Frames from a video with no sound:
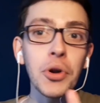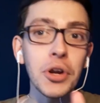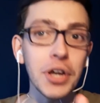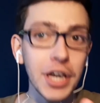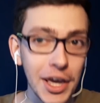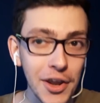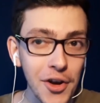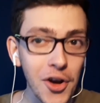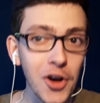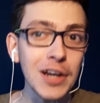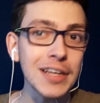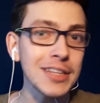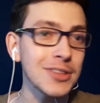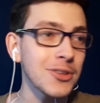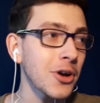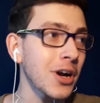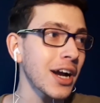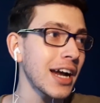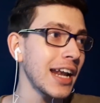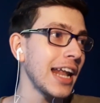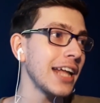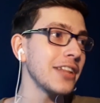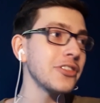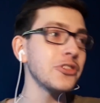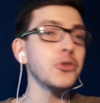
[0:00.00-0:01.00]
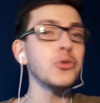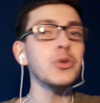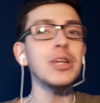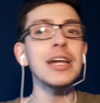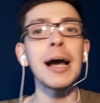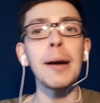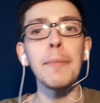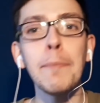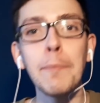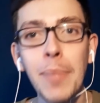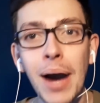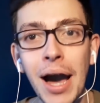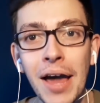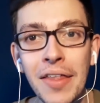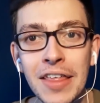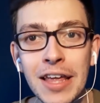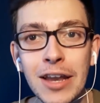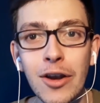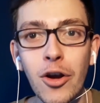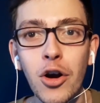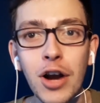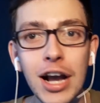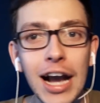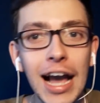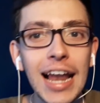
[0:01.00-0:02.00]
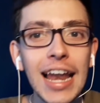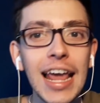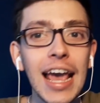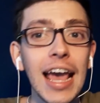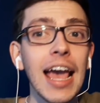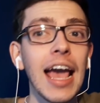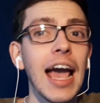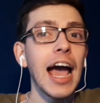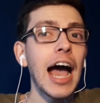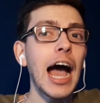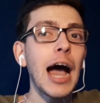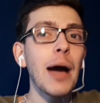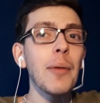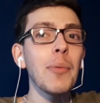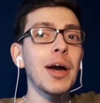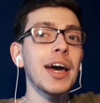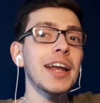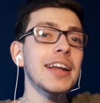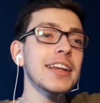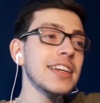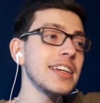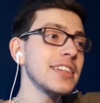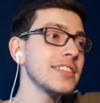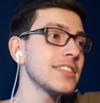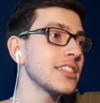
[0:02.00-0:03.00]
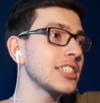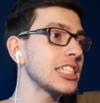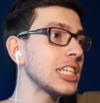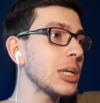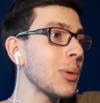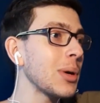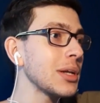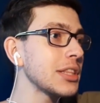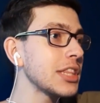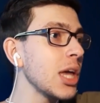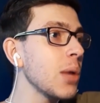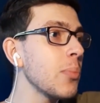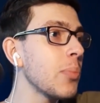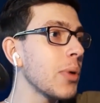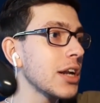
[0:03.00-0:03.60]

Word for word: porque no le toca en la altura, va de local a ver quién se lleva este